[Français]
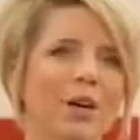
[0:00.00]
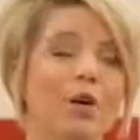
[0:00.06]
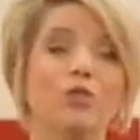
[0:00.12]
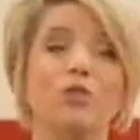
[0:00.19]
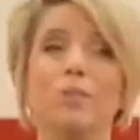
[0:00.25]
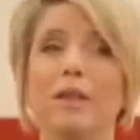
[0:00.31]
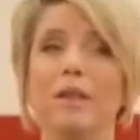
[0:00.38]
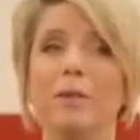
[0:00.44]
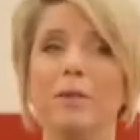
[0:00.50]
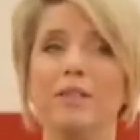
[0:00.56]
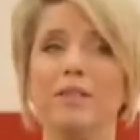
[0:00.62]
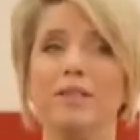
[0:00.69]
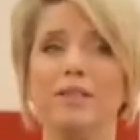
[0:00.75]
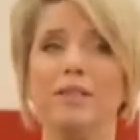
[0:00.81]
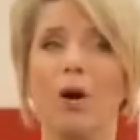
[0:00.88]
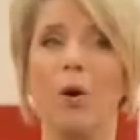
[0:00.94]
En
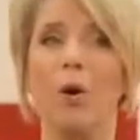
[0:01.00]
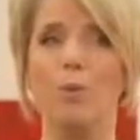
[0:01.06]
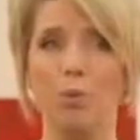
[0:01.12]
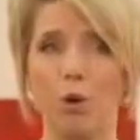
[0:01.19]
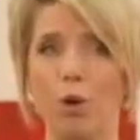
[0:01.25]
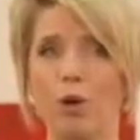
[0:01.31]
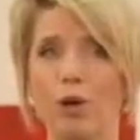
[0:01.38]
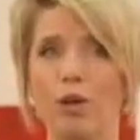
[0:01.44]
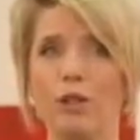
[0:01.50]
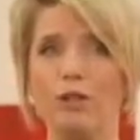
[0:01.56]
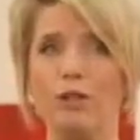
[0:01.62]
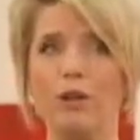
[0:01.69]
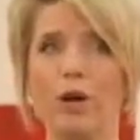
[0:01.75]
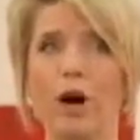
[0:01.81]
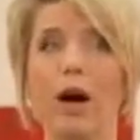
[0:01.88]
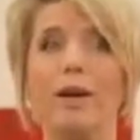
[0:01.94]
2008, en
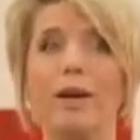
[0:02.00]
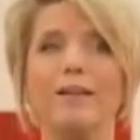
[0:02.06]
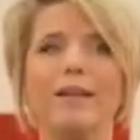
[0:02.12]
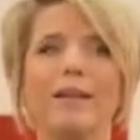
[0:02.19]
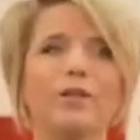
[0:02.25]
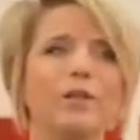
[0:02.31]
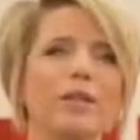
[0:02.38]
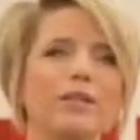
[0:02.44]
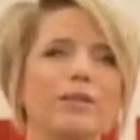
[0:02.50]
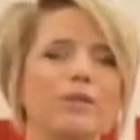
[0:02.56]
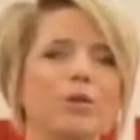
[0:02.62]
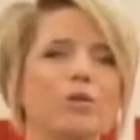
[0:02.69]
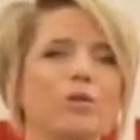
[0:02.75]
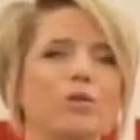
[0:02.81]
Bourgogne, un adolescent